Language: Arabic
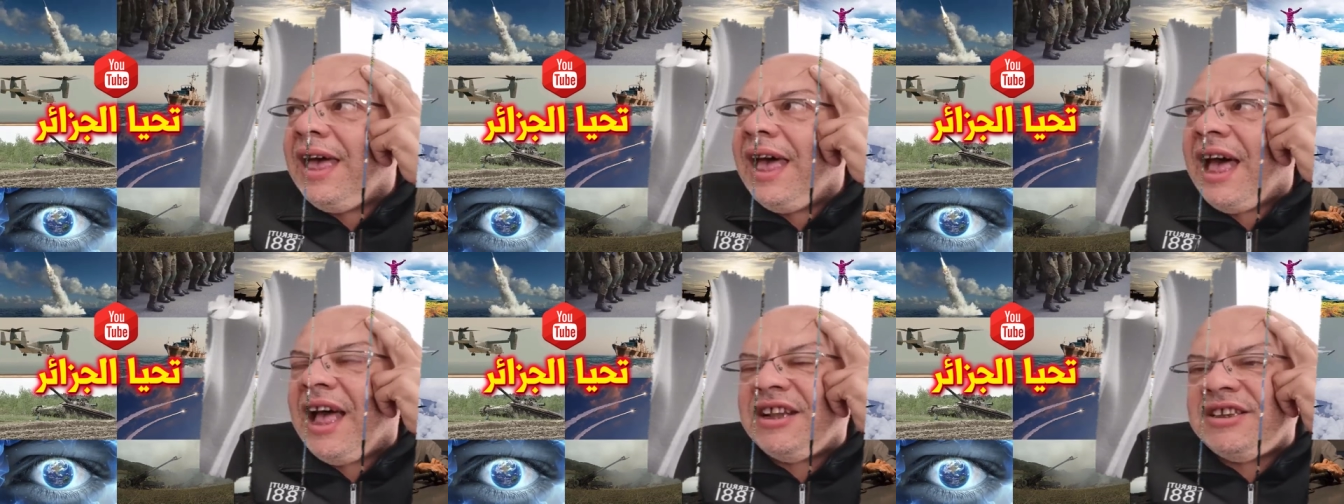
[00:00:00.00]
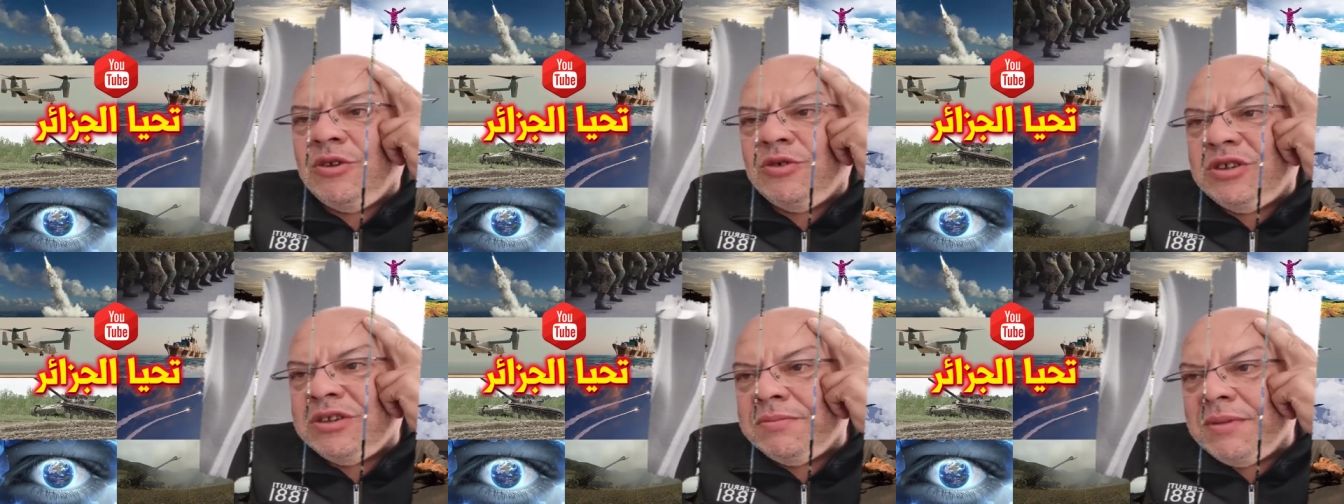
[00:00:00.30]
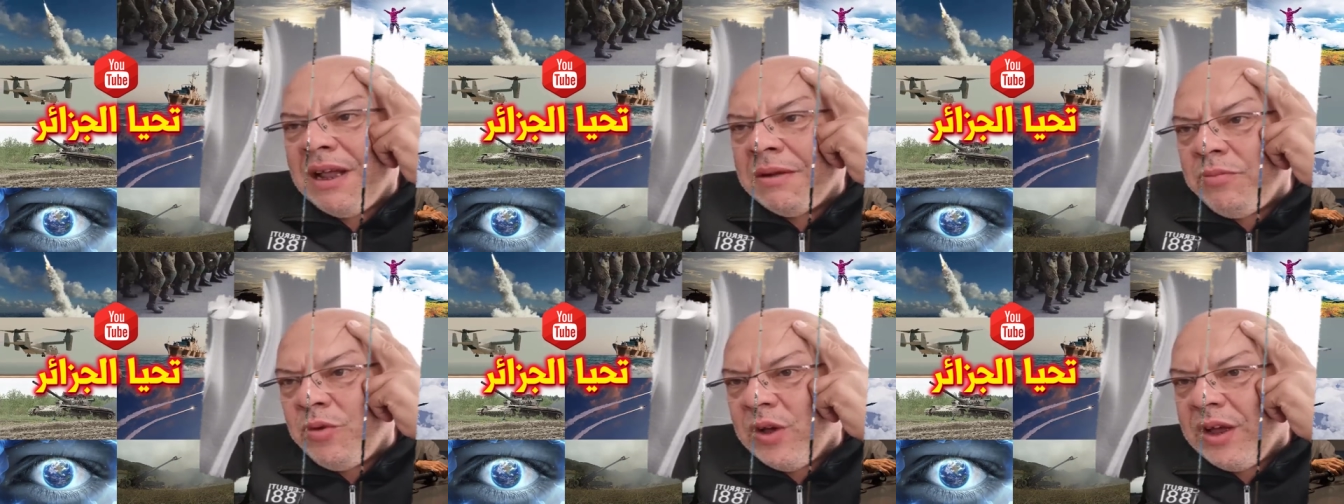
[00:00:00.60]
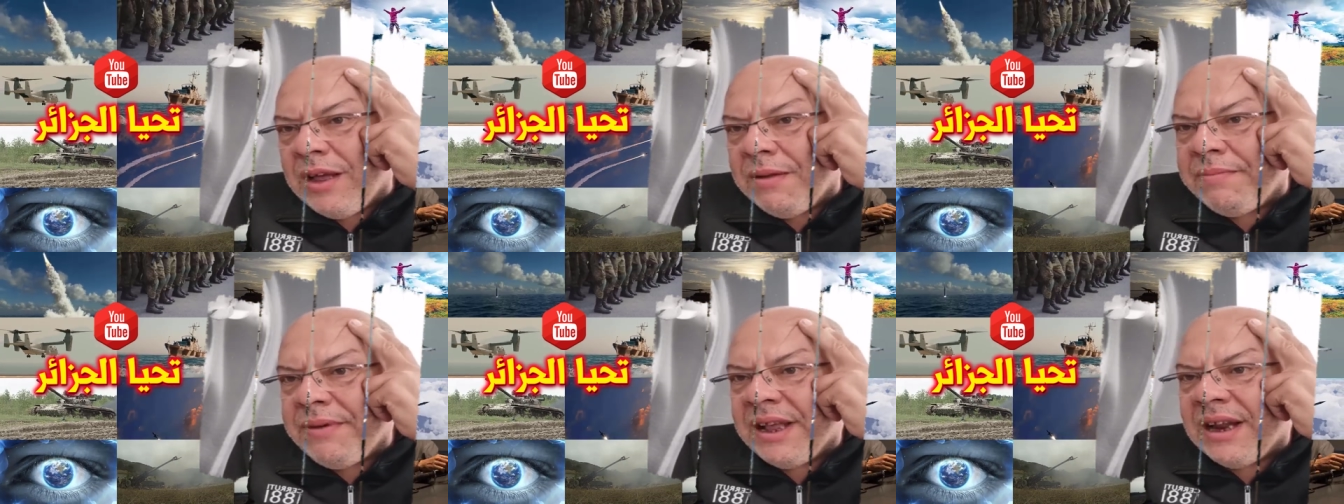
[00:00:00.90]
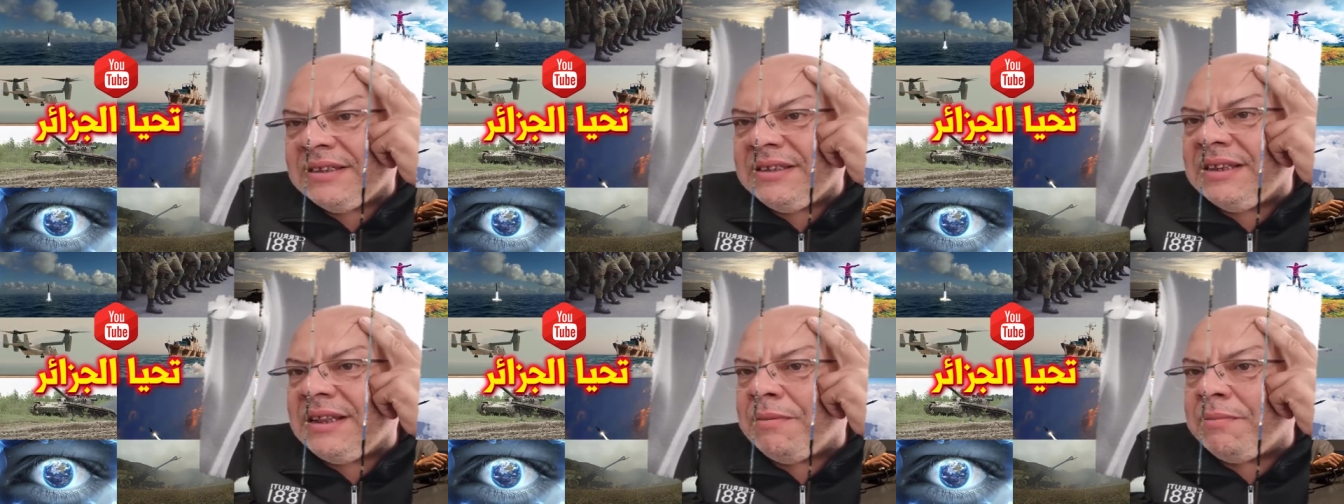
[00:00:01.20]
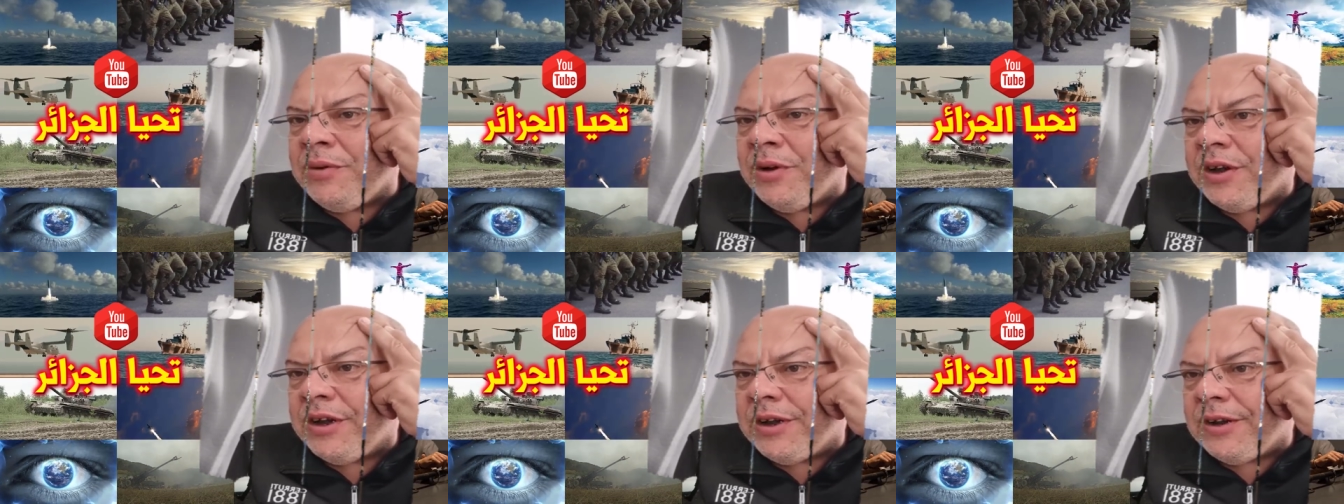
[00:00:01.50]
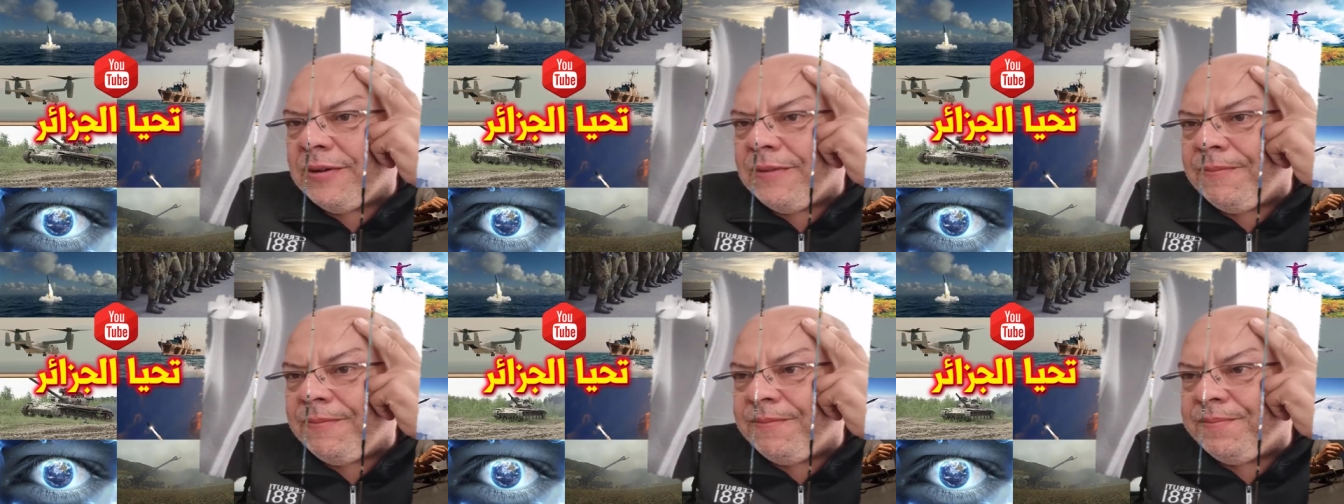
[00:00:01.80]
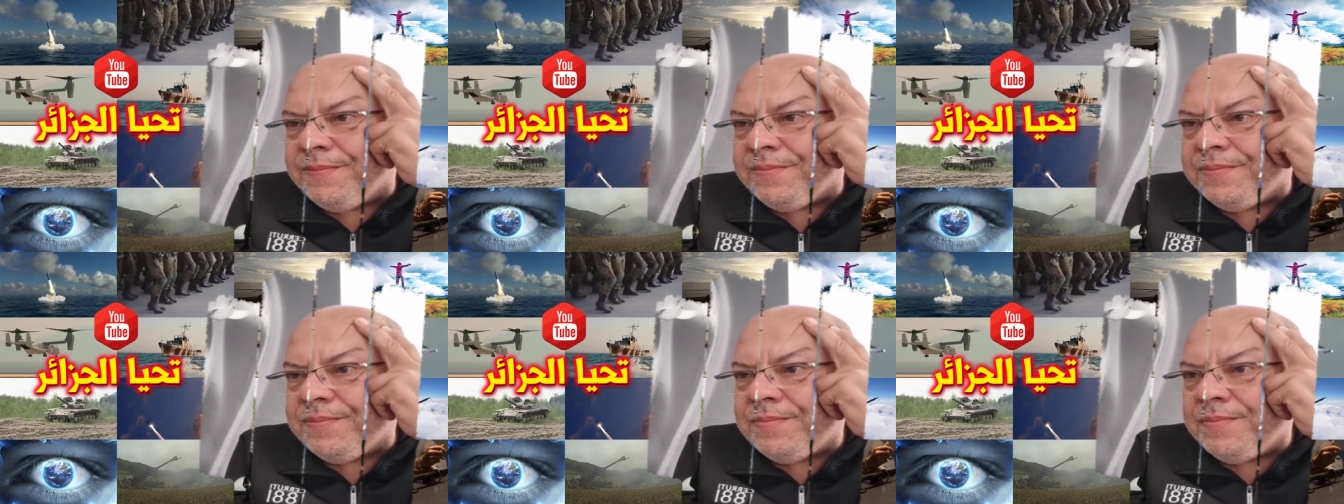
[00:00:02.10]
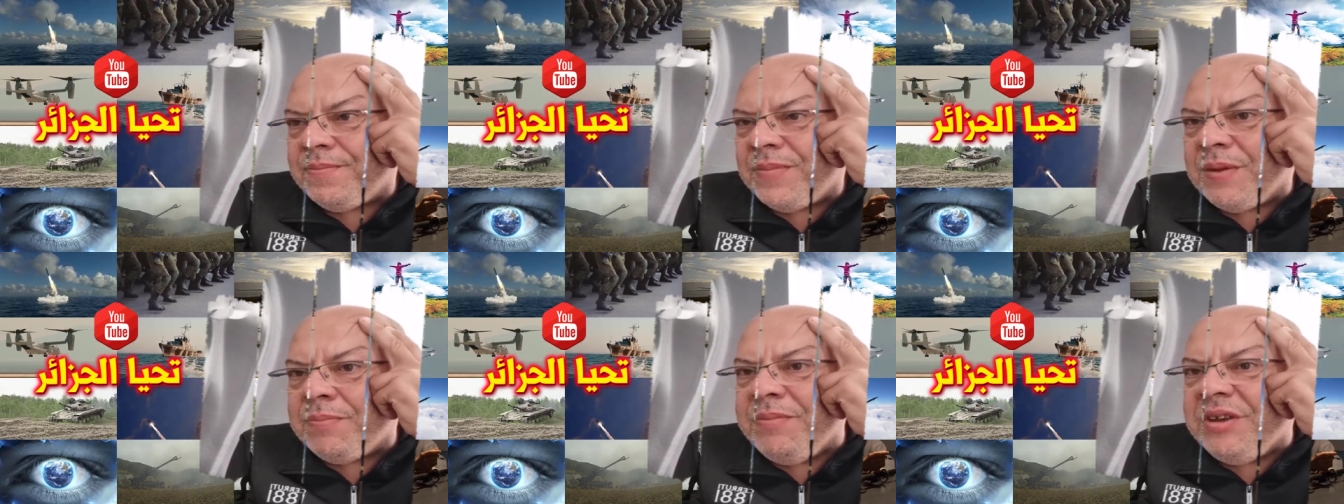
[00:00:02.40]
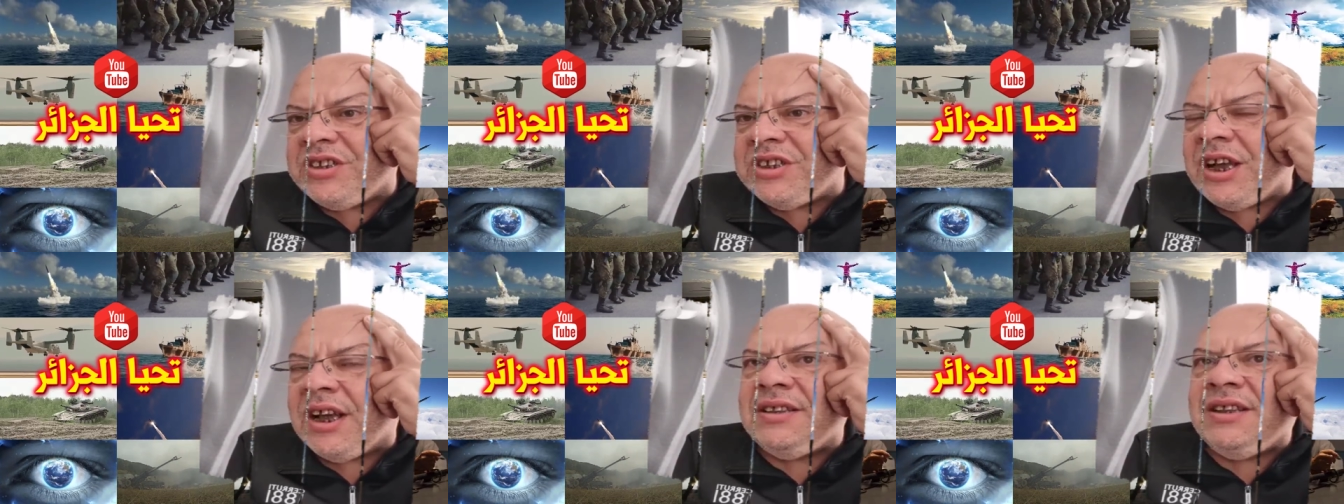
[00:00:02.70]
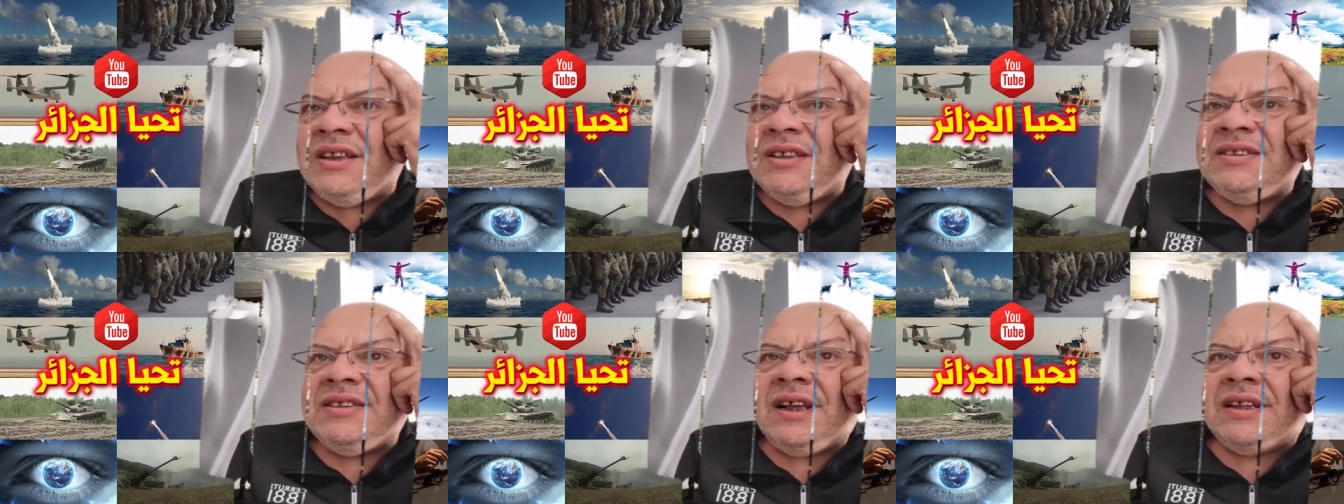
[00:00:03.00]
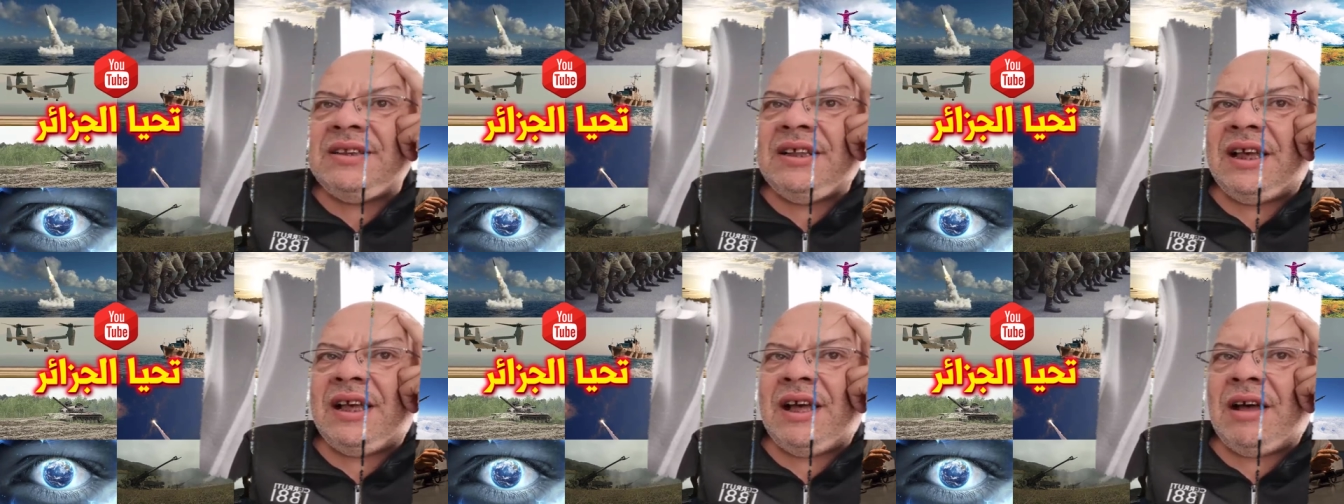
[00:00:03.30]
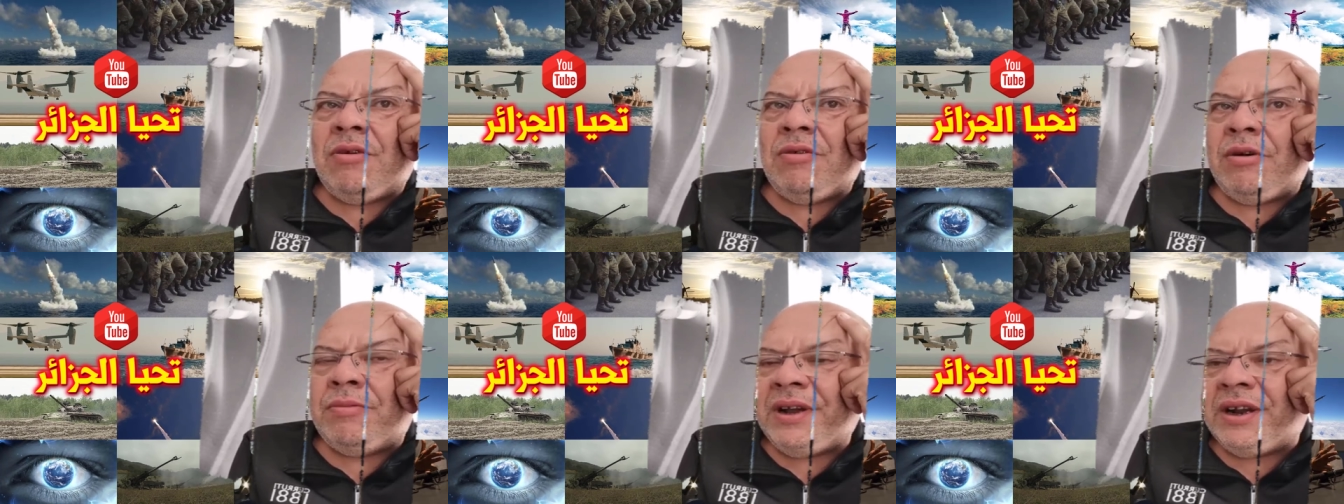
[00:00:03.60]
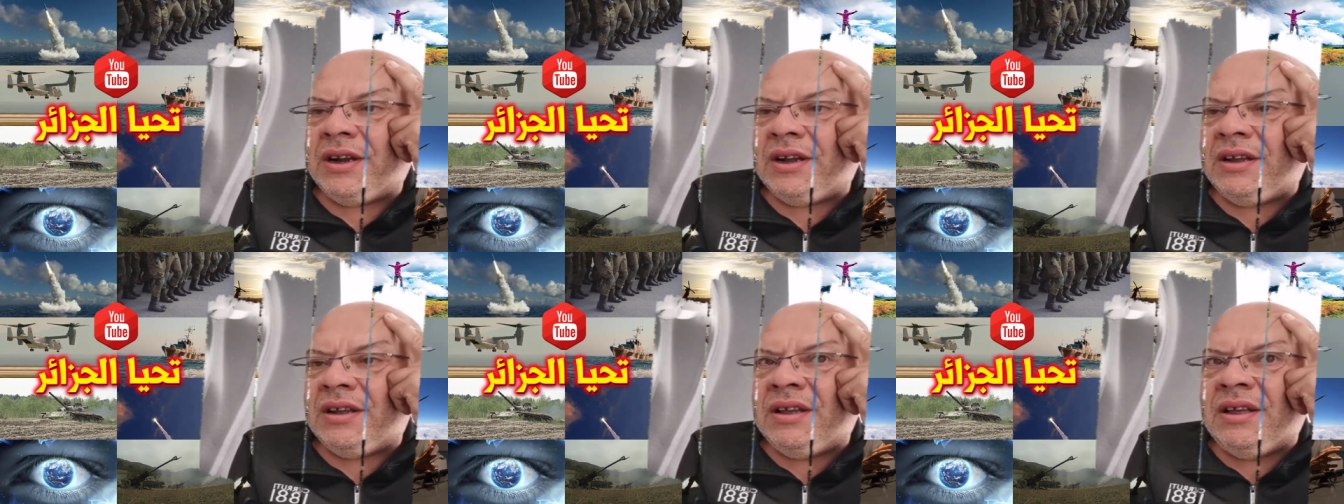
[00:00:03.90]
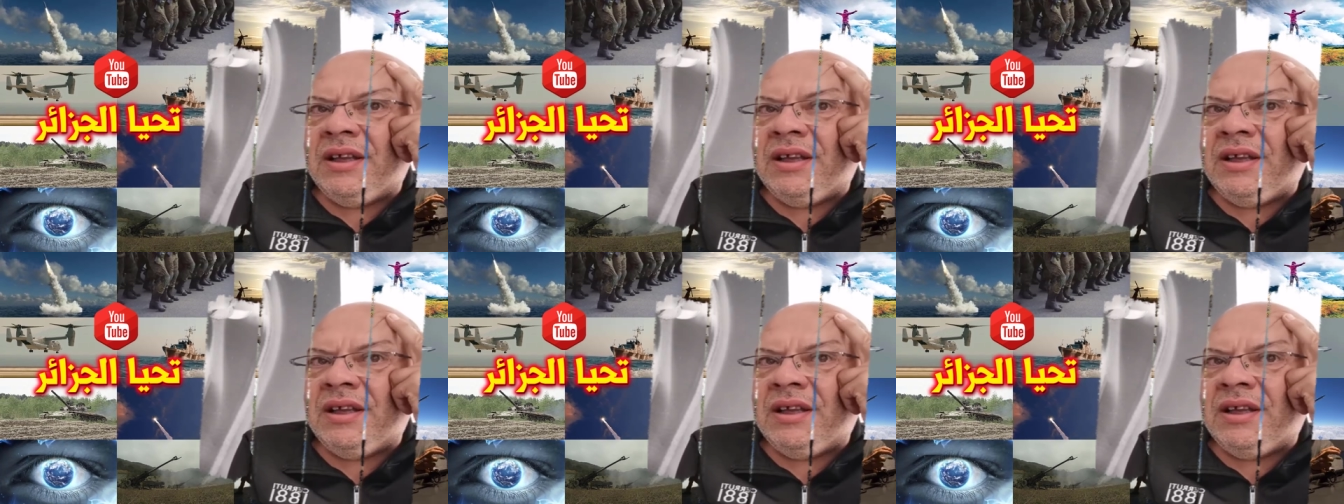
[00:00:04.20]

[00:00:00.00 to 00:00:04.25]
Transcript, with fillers: حاجه اسمها المخابرات دابور مش قضيه تعطيها اوامر